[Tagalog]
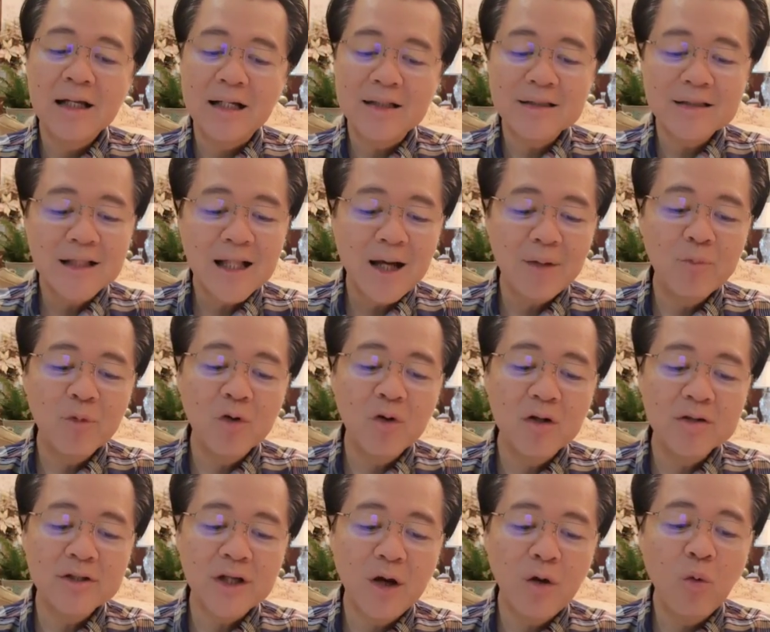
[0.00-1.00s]
Kaya sinabi
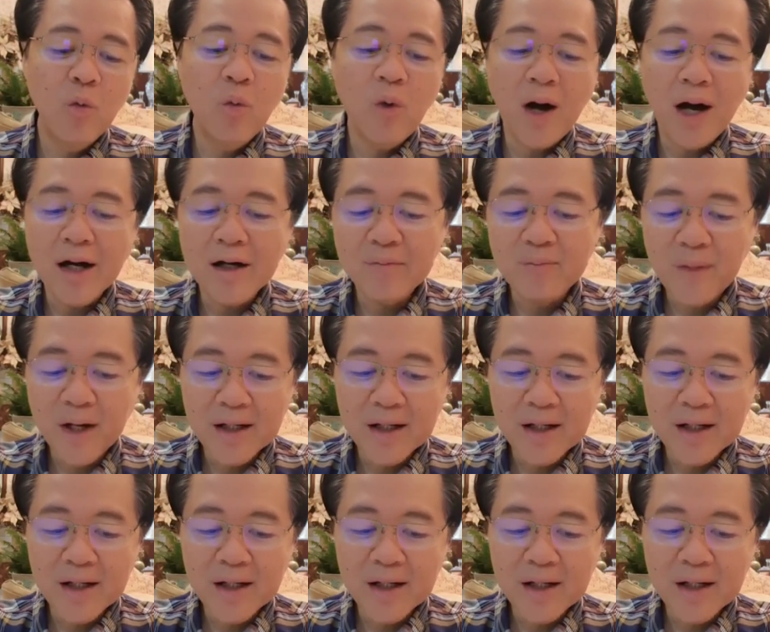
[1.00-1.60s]
ko nga sa'yo, huwag